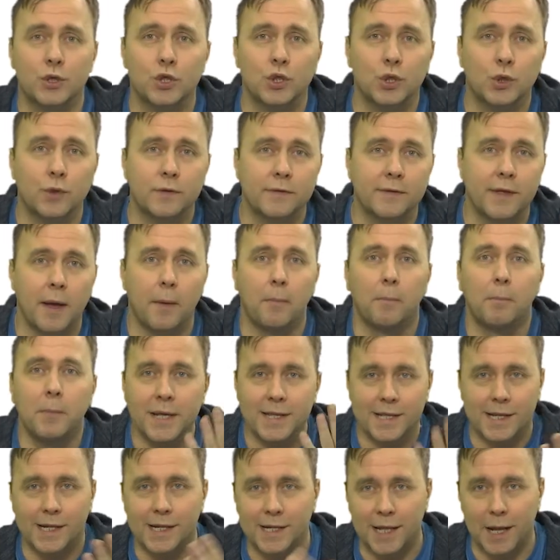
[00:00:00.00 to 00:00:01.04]
что за
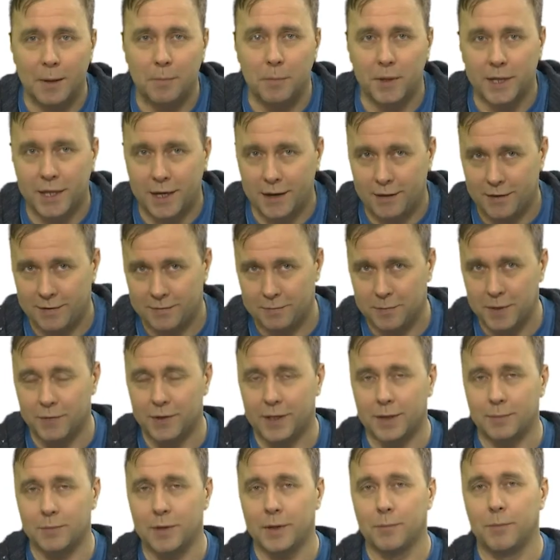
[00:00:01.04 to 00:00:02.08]
мысль так понравилась мне в
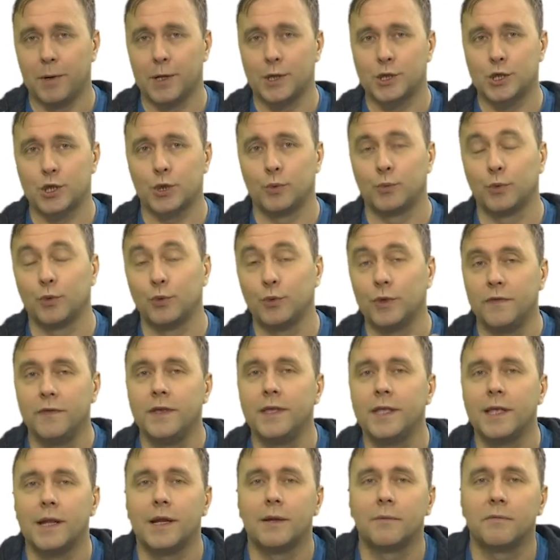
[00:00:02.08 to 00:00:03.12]
этом небольшом, но
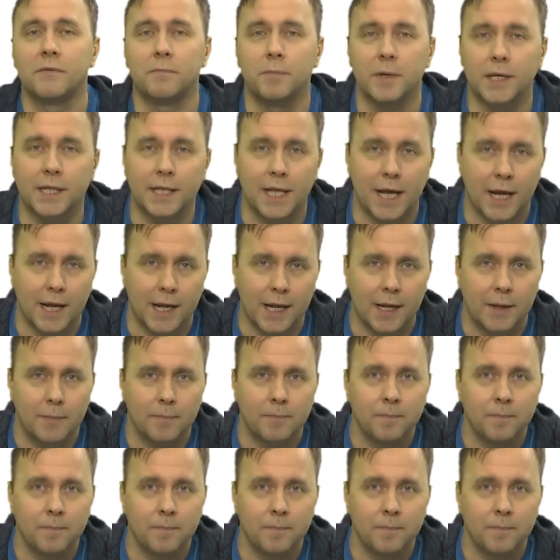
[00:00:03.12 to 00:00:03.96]
удивительном спектакле.